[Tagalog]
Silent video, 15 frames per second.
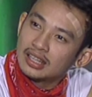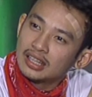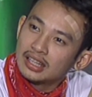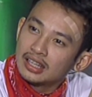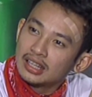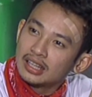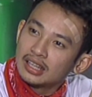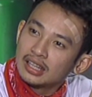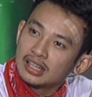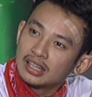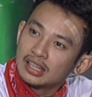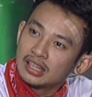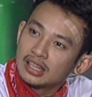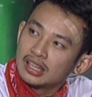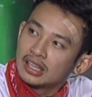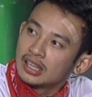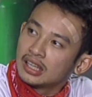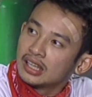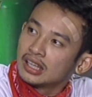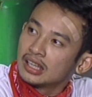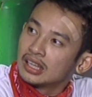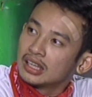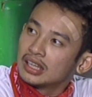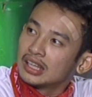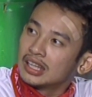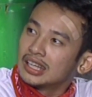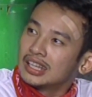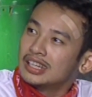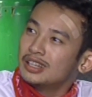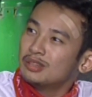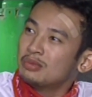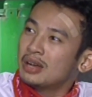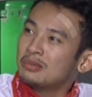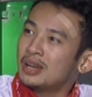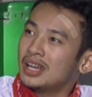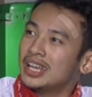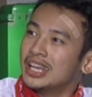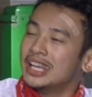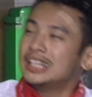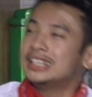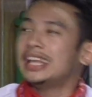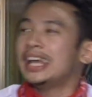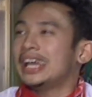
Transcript: Mama Chita! Bukla! Ah!